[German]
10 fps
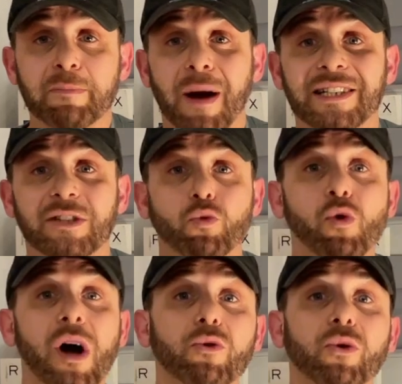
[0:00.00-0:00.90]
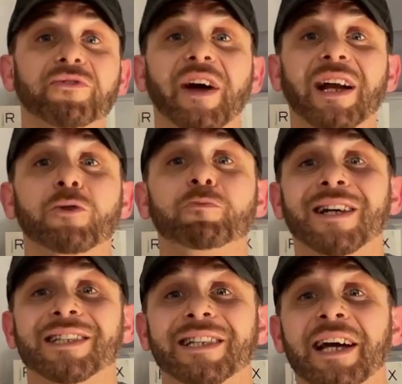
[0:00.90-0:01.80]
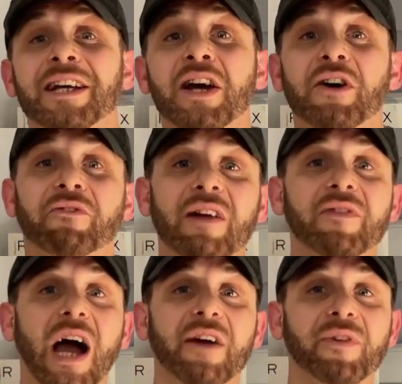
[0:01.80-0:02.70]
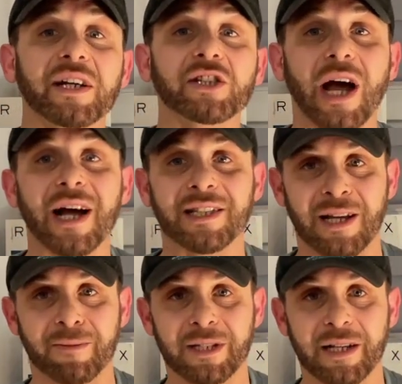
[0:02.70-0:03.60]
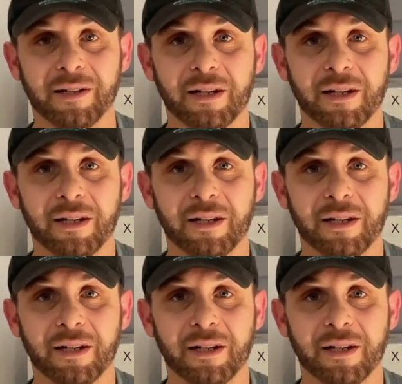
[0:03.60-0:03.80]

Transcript: meisten Uhrenunfälle passieren, weil wir einfach nicht achtsam sind.